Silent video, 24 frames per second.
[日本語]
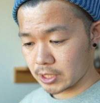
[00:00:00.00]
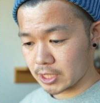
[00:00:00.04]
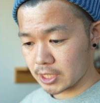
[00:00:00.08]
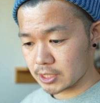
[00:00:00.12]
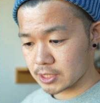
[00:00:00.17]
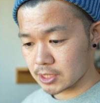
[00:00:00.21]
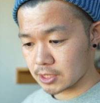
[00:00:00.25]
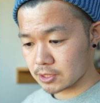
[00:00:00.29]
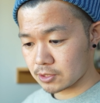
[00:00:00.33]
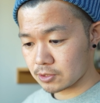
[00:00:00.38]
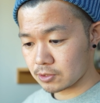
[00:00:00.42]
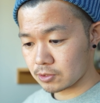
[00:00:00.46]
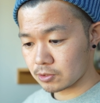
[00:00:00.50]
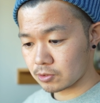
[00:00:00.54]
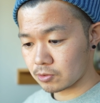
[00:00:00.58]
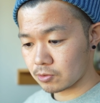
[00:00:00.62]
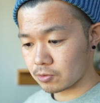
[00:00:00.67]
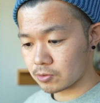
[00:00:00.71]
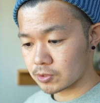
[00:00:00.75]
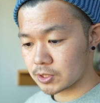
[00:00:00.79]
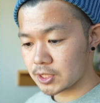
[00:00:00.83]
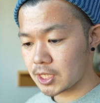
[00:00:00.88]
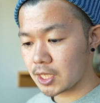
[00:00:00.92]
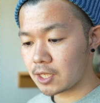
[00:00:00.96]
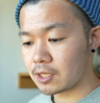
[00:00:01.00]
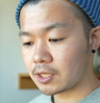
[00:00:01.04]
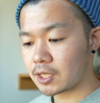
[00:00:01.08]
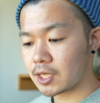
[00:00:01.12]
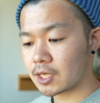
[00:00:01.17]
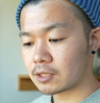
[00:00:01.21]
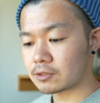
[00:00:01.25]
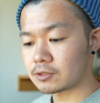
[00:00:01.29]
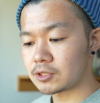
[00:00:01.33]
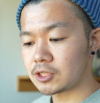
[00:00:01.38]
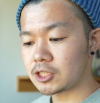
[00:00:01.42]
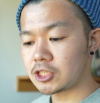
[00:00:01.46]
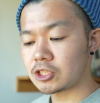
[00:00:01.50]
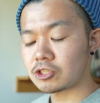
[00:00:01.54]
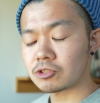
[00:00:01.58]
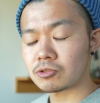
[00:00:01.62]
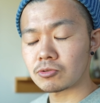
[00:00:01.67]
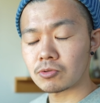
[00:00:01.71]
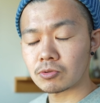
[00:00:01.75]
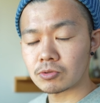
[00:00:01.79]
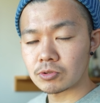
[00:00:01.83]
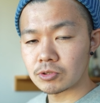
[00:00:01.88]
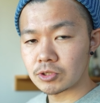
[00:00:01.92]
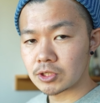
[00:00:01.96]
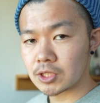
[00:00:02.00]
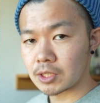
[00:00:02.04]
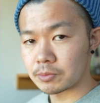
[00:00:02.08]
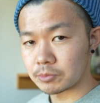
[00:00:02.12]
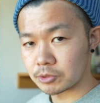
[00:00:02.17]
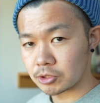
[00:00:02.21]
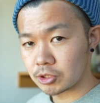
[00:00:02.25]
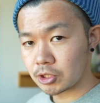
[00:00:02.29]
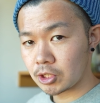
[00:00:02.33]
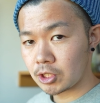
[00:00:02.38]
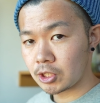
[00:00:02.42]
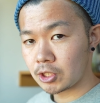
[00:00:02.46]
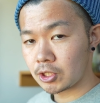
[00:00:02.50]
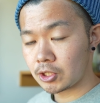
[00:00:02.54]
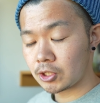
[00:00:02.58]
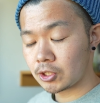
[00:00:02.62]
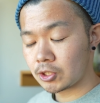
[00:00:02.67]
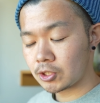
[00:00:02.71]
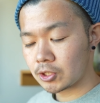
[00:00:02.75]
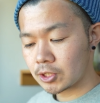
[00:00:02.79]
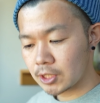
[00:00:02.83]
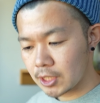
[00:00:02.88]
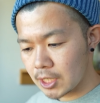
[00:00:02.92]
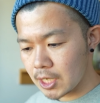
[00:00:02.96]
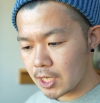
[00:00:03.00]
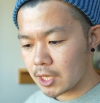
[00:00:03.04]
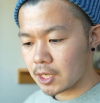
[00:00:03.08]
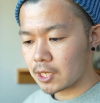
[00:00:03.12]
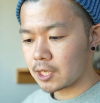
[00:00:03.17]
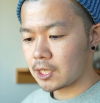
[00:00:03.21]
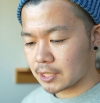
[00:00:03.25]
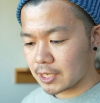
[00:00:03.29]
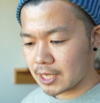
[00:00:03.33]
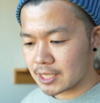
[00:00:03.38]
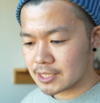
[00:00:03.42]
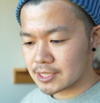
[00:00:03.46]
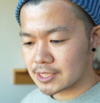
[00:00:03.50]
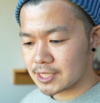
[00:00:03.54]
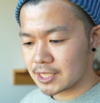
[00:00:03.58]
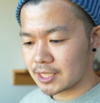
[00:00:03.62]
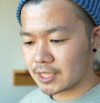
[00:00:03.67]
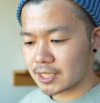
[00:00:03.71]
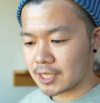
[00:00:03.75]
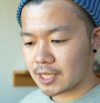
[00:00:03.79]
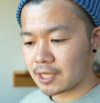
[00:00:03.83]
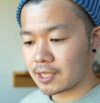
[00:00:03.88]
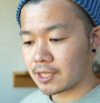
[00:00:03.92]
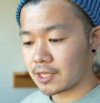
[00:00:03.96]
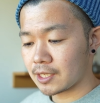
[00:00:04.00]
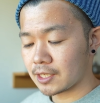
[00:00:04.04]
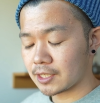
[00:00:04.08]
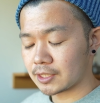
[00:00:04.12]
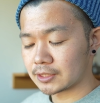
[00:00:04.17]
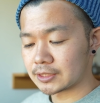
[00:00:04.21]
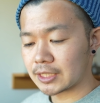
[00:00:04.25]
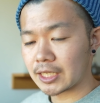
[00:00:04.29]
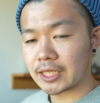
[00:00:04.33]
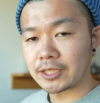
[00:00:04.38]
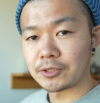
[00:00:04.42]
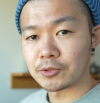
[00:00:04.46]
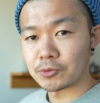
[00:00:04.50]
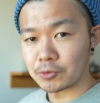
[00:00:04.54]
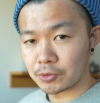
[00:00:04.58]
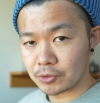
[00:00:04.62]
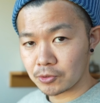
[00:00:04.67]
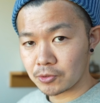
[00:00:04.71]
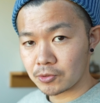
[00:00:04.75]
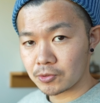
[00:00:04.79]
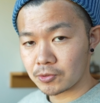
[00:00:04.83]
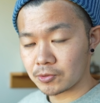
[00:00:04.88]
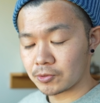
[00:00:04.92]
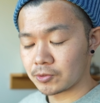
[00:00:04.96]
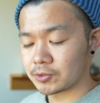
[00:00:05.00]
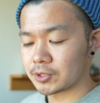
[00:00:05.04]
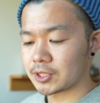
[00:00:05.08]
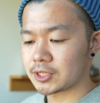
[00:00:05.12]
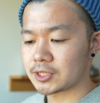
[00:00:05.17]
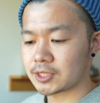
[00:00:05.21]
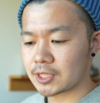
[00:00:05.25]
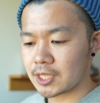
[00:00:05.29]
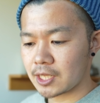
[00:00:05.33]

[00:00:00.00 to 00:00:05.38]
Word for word: 計算すると 1126g が完全な内容量です